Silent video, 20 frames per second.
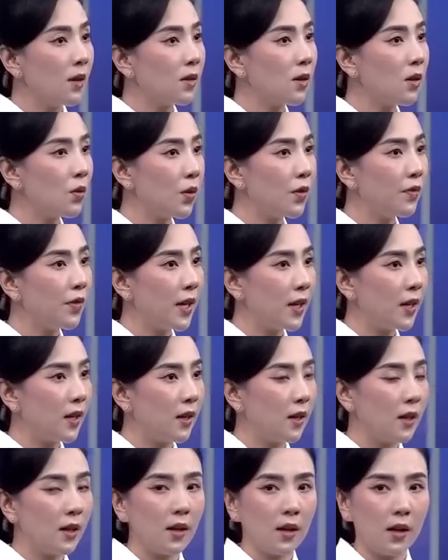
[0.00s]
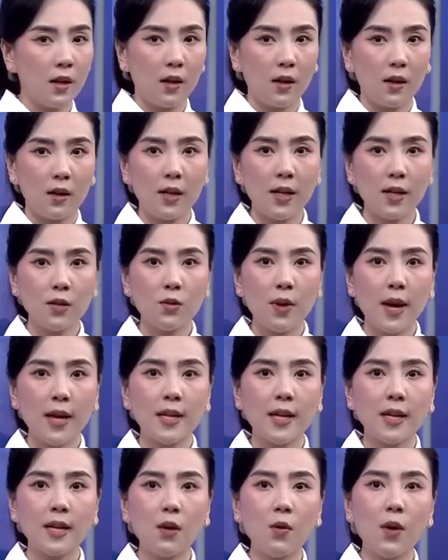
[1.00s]
Thưa quý vị, liên
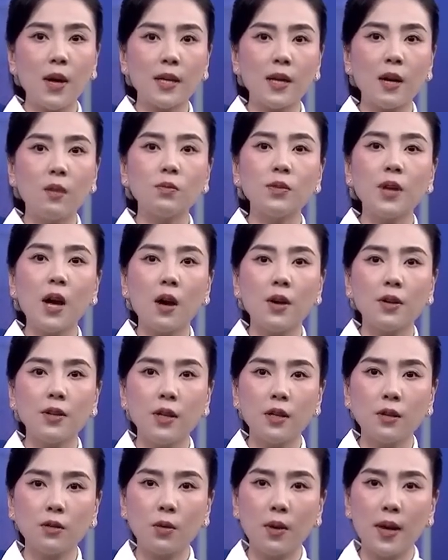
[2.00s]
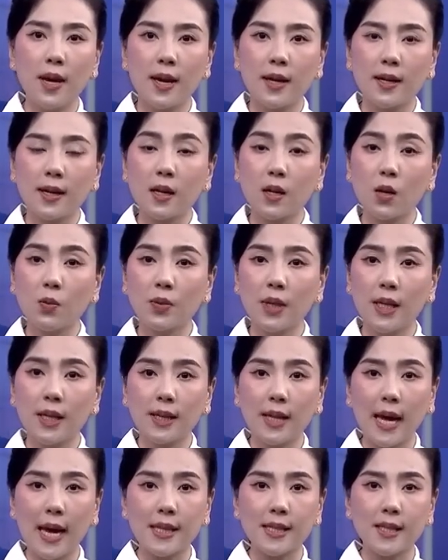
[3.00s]
quan đến các hoạt động đòi nợ thuê, các công
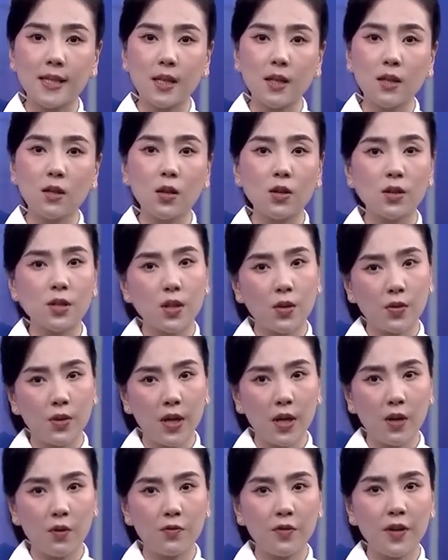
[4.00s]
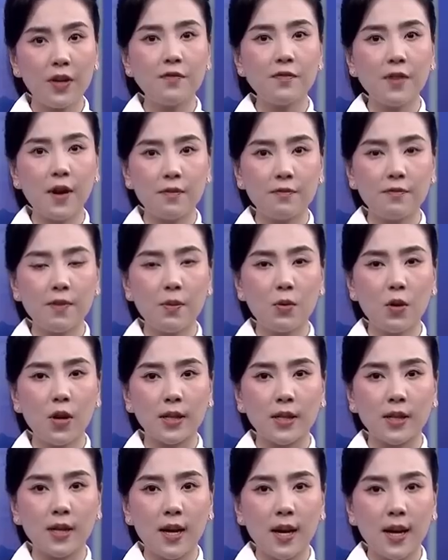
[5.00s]
ty tài chính có dấu hiệu vi phạm pháp
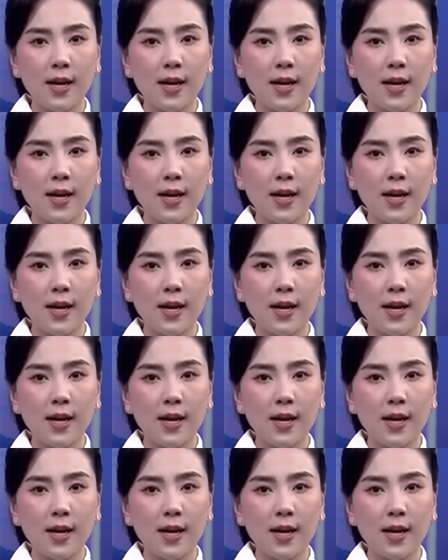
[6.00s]
luật.